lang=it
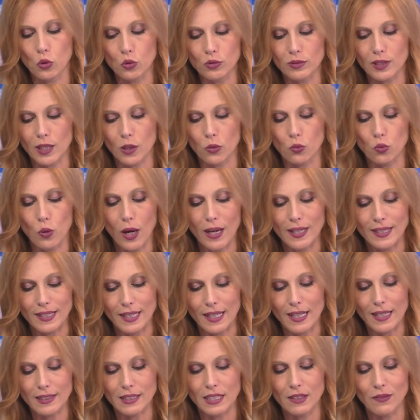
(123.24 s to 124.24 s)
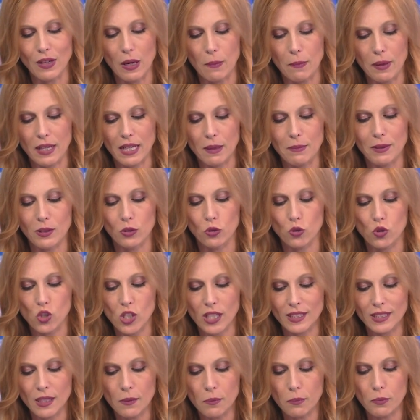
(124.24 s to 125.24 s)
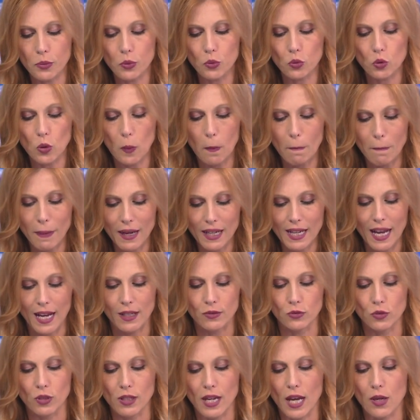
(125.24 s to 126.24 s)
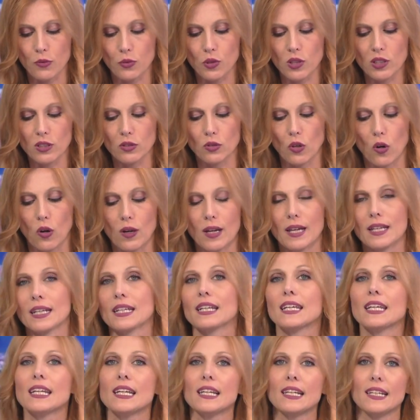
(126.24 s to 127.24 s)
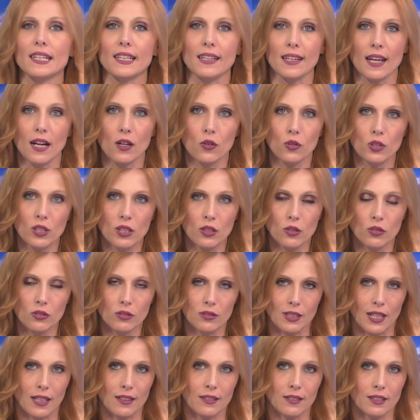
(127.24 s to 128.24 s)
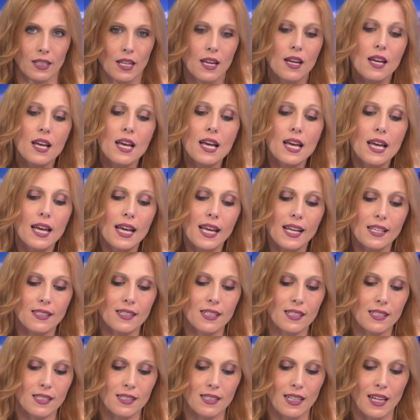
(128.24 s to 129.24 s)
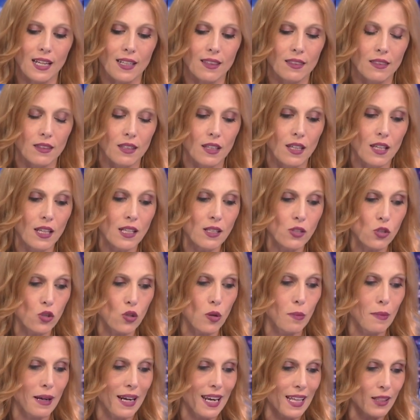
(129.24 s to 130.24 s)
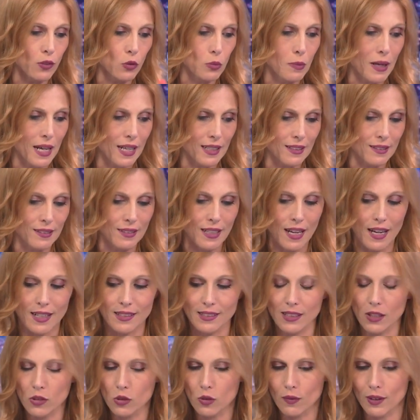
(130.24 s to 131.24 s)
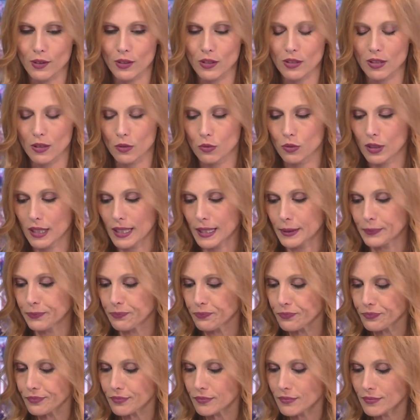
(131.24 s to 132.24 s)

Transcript: contrattuali relativi al pagamento già adempiuto pagando in euro e in dollari in linea con i contratti esistenti. Insomma, la domanda, intanto vado a salutare